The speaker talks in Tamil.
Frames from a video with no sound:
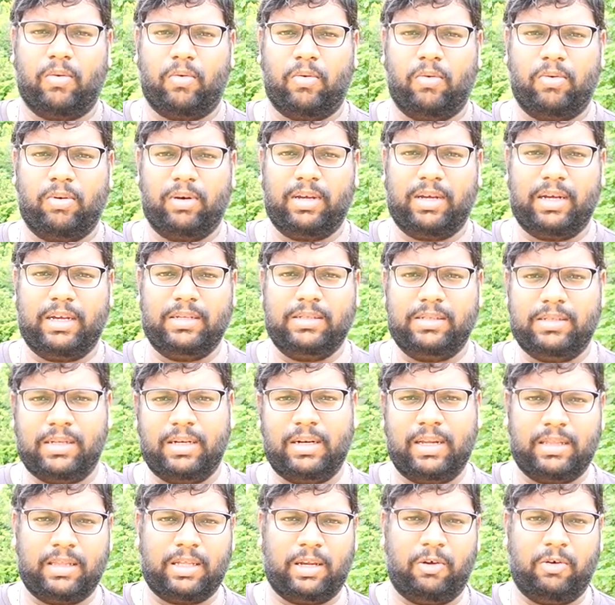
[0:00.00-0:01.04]
உங்களுக்கு
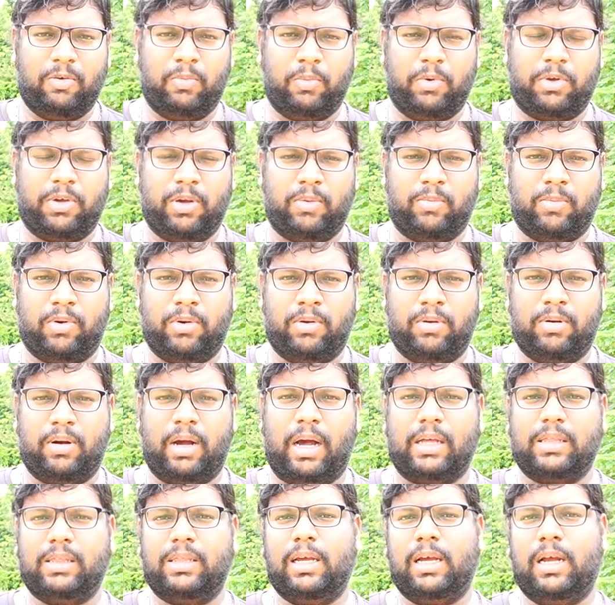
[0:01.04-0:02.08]
இன்ஜின் எந்த அளவுக்கு முக்கியமோ
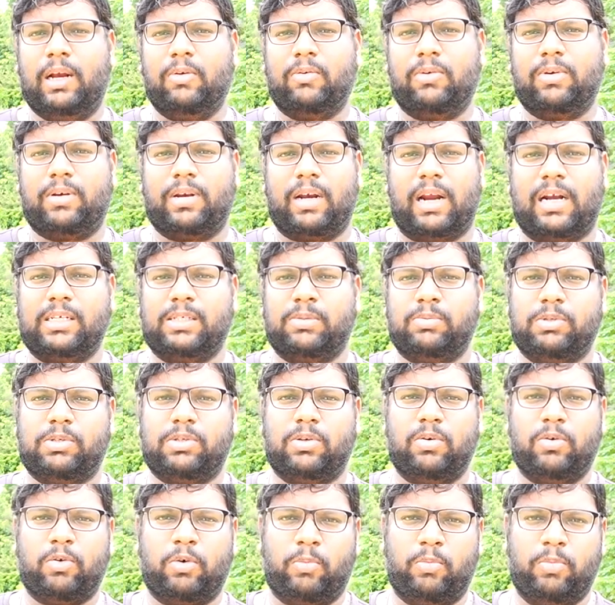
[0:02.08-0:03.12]
அதே அளவுக்கு
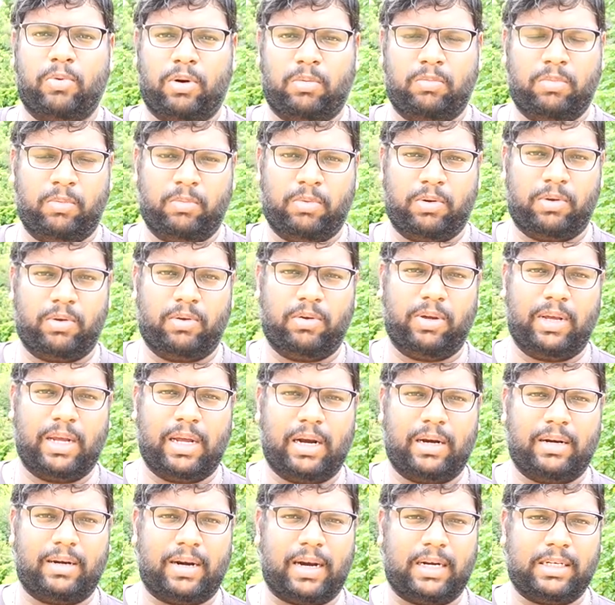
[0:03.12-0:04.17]
டிரான்ஸ்மிஷனும் ரொம்ப ரொம்ப முக்கியம்
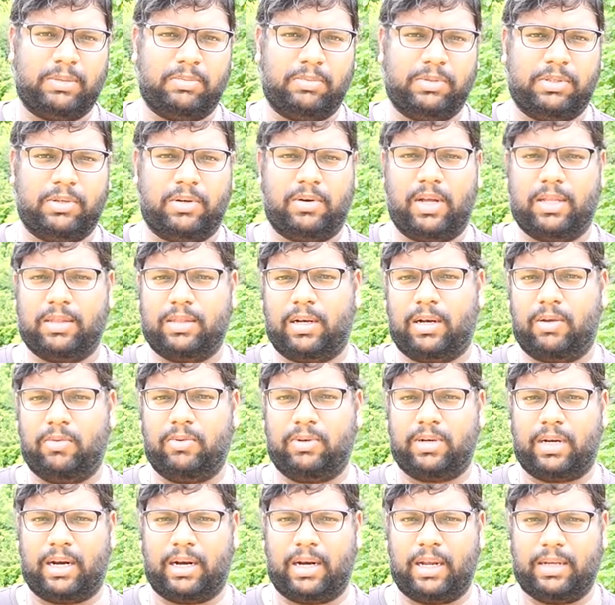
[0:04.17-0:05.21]
ஏன்னா டிரான்ஸ்மிஷனும் அந்த
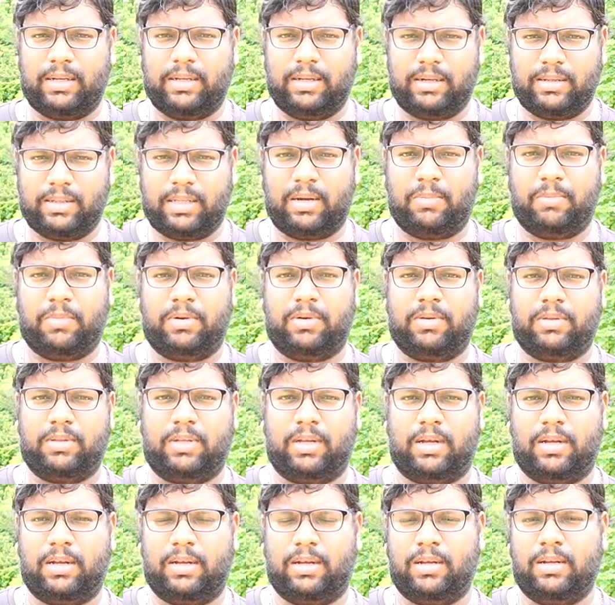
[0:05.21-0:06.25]
அளவுக்கு நல்லா இருந்தால்
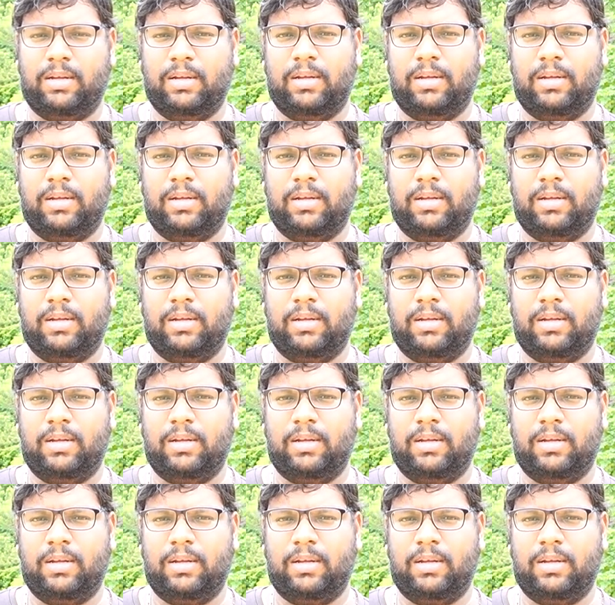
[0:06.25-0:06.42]
மட்டும்தான்